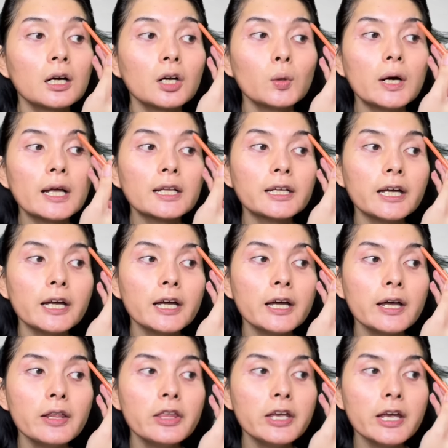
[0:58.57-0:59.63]

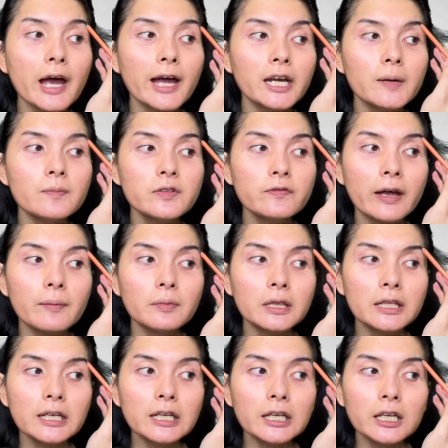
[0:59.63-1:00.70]
keluarga di Adams
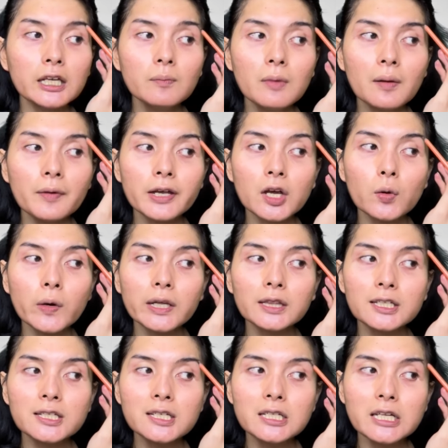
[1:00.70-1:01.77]
Family, mamanya
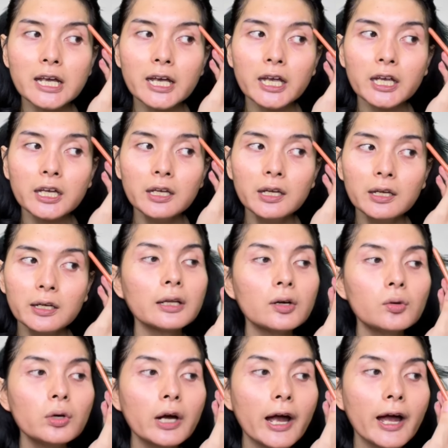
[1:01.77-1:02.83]
Wednesday.
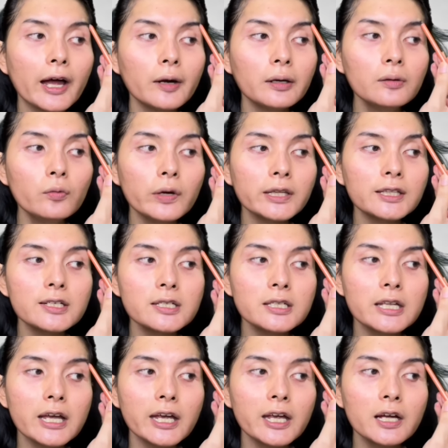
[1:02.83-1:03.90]
Tahu kan
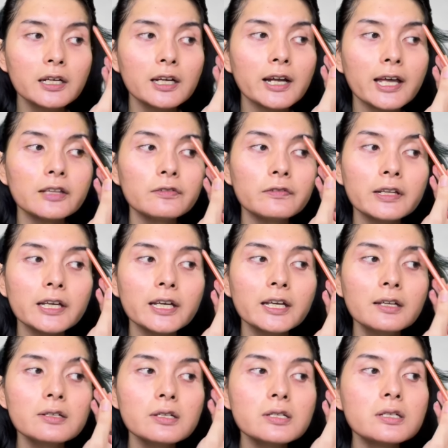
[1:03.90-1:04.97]
Wednesday yang di
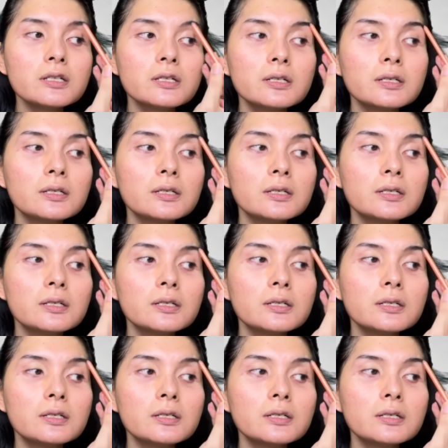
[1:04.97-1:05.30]
Netflix?